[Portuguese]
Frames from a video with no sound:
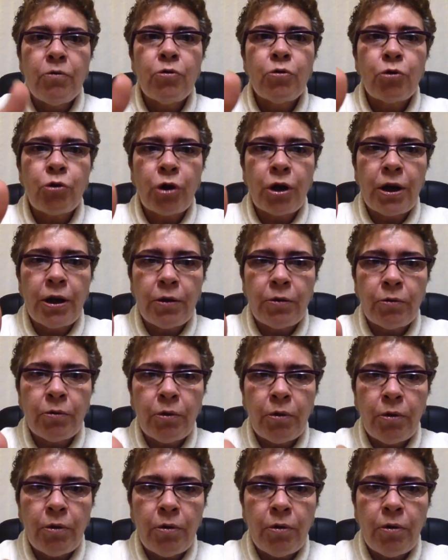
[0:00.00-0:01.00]

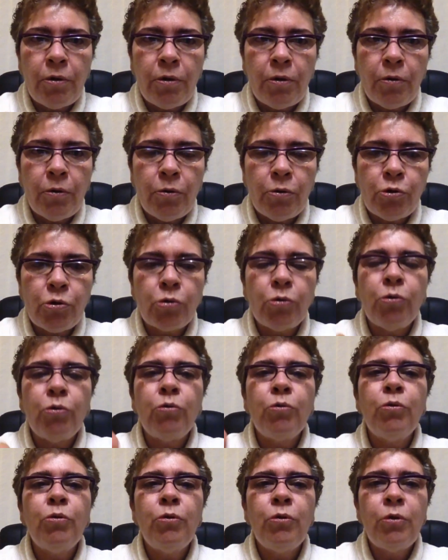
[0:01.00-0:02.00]
Jogando o
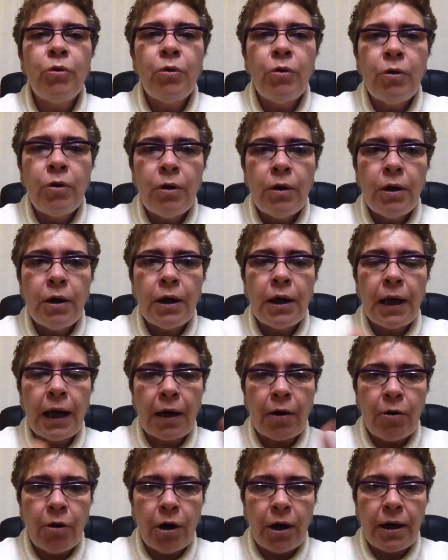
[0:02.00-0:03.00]
suco e
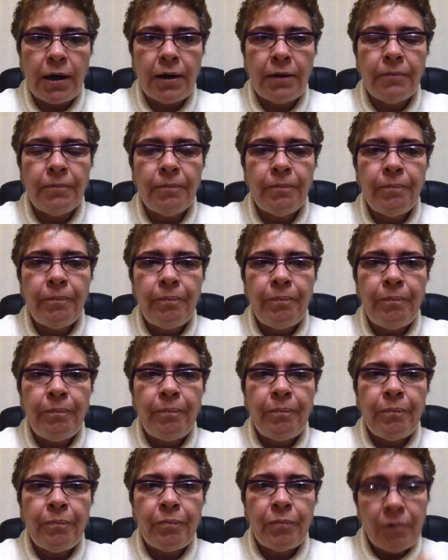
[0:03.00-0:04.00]
a coca.
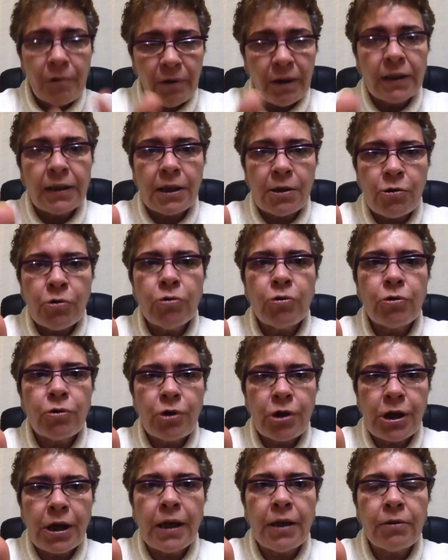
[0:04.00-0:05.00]
Vai estar tá
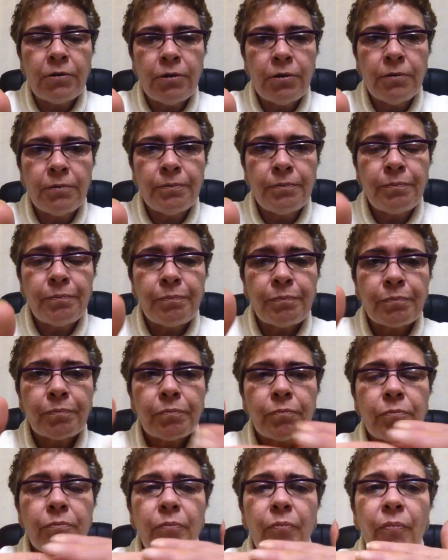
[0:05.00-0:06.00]
sujo, certo?
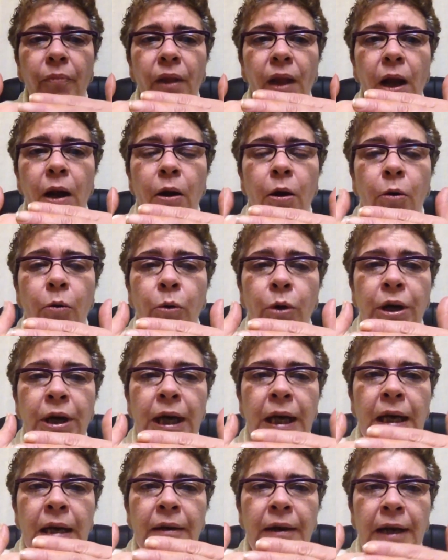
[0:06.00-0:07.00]
O
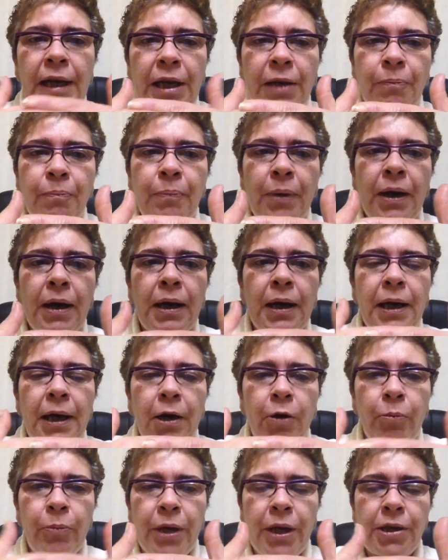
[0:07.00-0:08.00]
que, que limpa
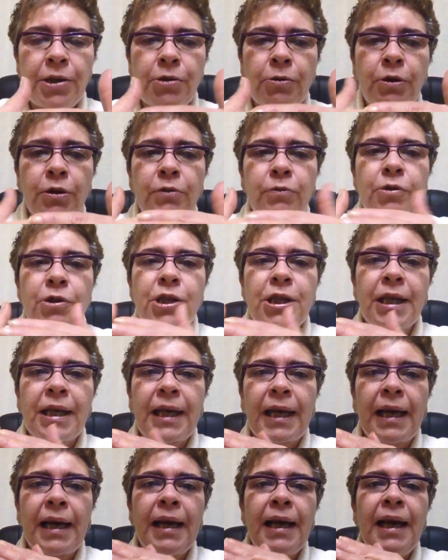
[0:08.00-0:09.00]
realmente quando você
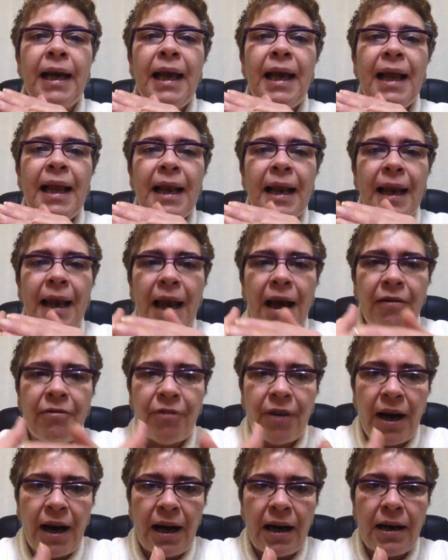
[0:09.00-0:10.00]
quer
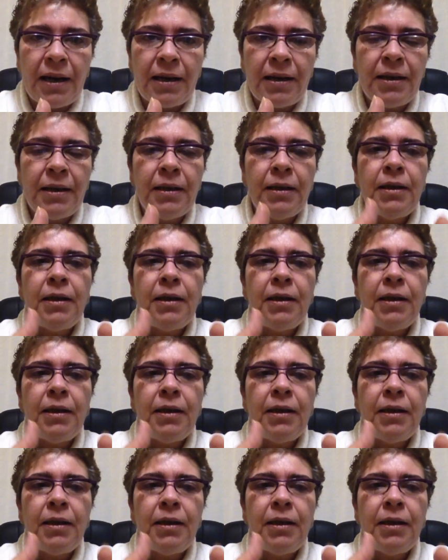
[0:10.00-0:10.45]
lavar?